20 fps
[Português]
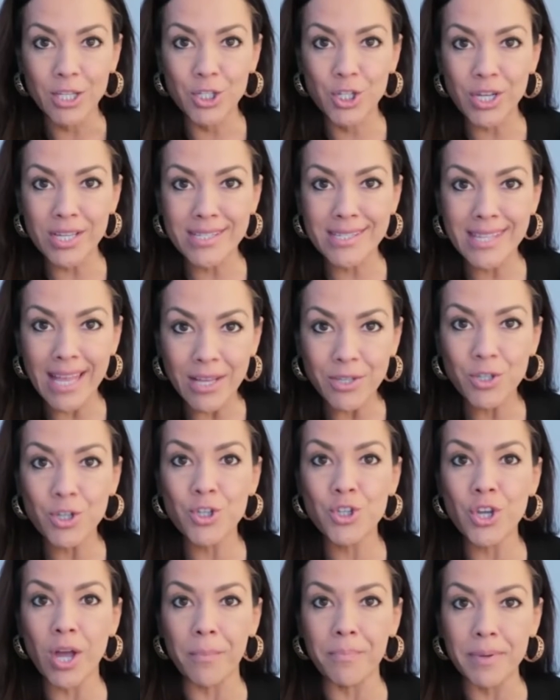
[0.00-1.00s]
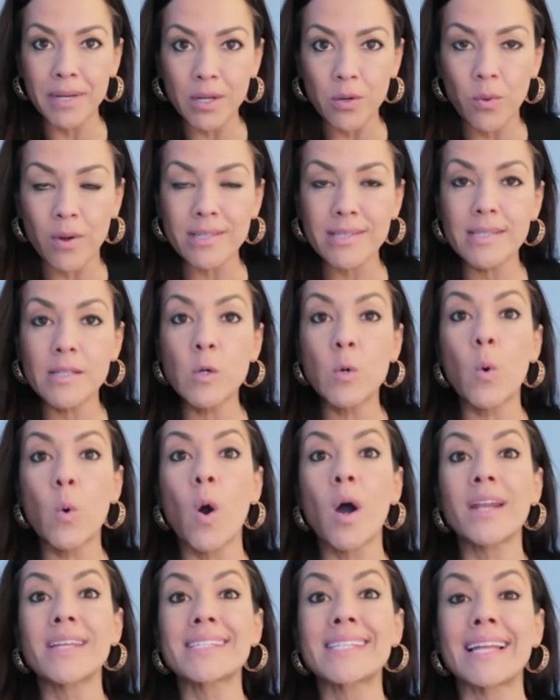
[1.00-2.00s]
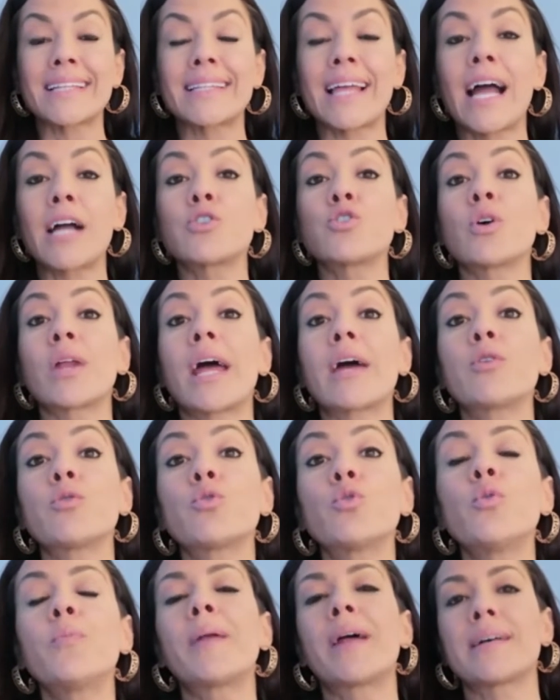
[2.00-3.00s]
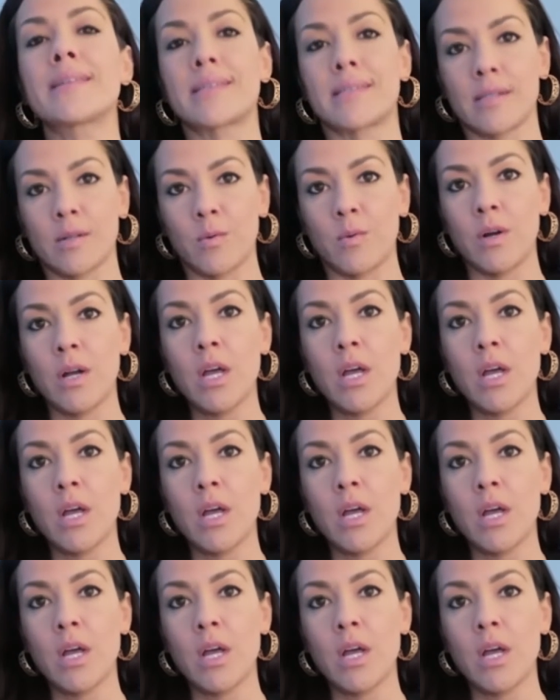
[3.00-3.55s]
Dia 7 de abril, às 5 horas da tarde, horário do Brasil.